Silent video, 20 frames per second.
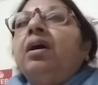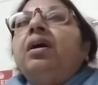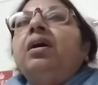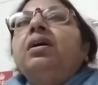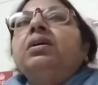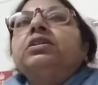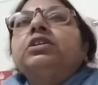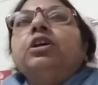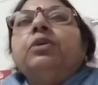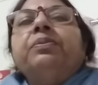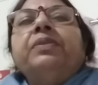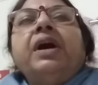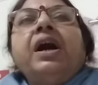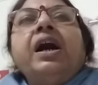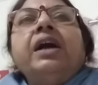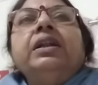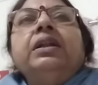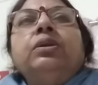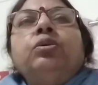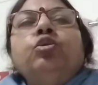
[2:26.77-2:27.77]

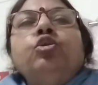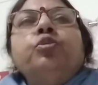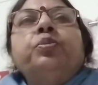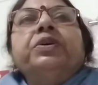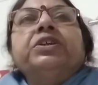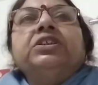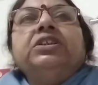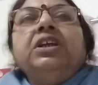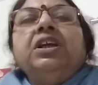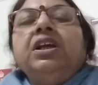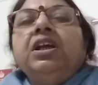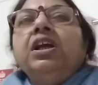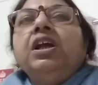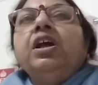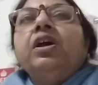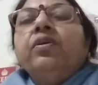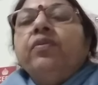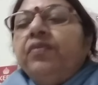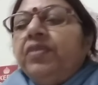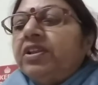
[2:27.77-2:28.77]
असमान रूप से
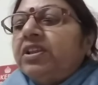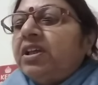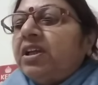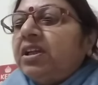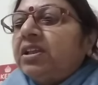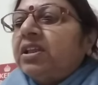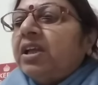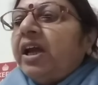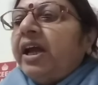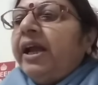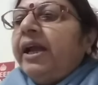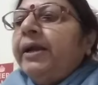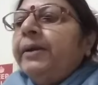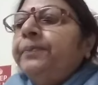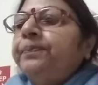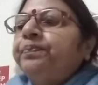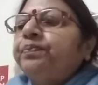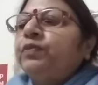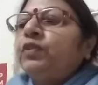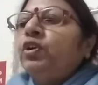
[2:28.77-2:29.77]
वितरित हैं
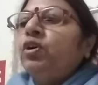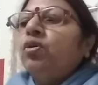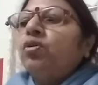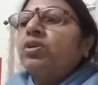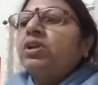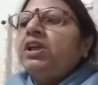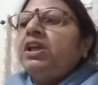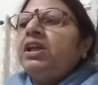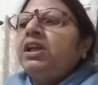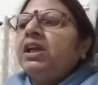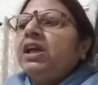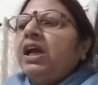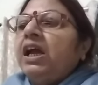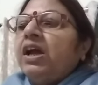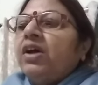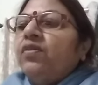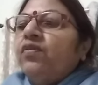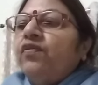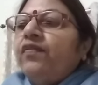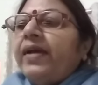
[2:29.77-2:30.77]
क्योंकि
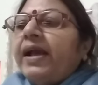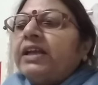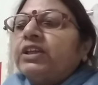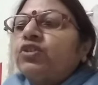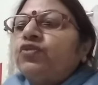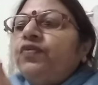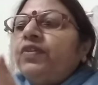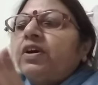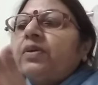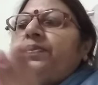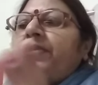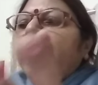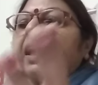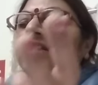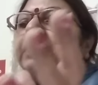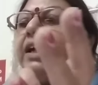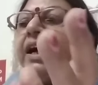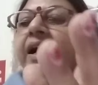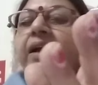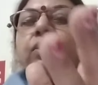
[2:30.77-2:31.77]
वैश्विक
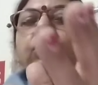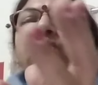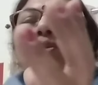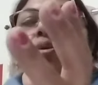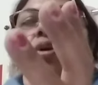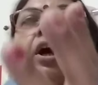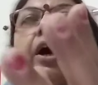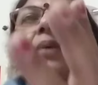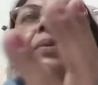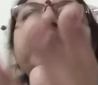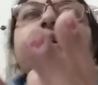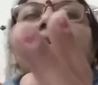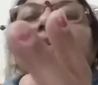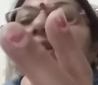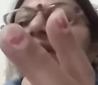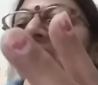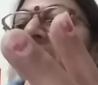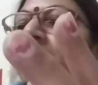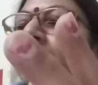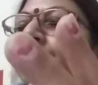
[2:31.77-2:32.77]
बाजार को अभी
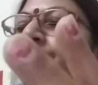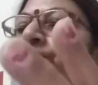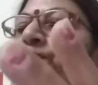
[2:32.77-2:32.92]
तक